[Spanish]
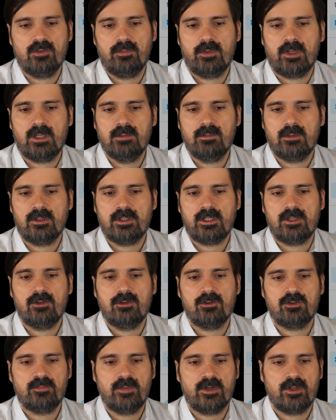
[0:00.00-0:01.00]
Yo, por ejemplo, que tengo
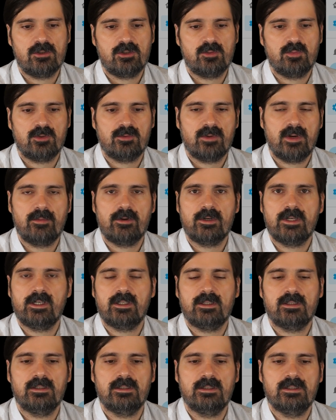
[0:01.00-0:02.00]
dos periodos, pues voy a
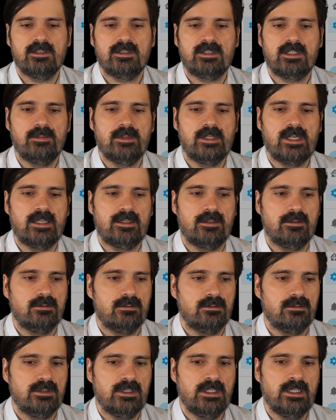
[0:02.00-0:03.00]
poner discriminación.
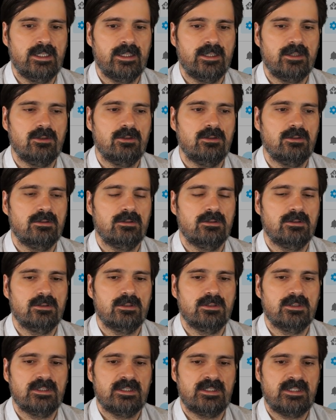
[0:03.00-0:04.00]
Y le digo
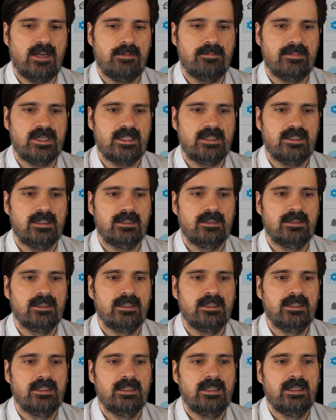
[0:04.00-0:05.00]
Submit.
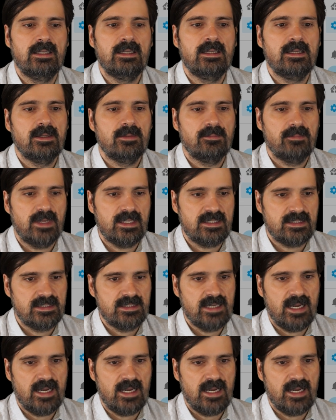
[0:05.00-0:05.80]
¿Veis?